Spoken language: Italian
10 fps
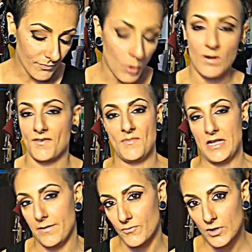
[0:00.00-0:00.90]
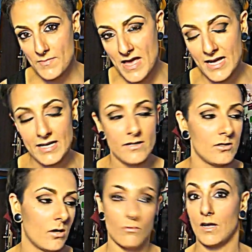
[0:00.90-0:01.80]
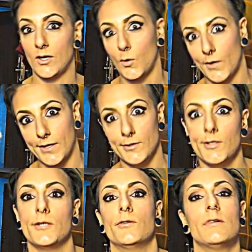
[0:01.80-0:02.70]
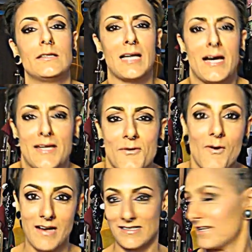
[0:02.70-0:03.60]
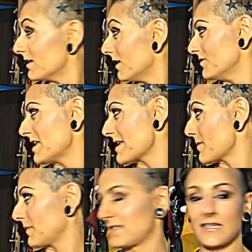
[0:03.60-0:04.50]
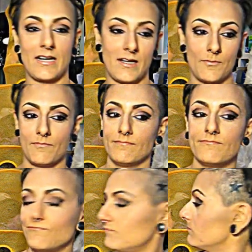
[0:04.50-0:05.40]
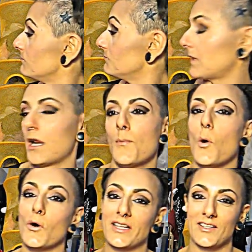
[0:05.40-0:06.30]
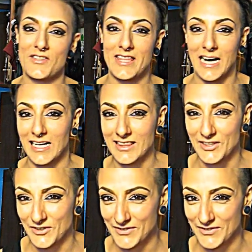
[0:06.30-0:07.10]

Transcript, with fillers: ho una famiglia che mi vuole bene, ho una nonna di 90 anni quasi, che la vedrete passare alla porta ogni tanto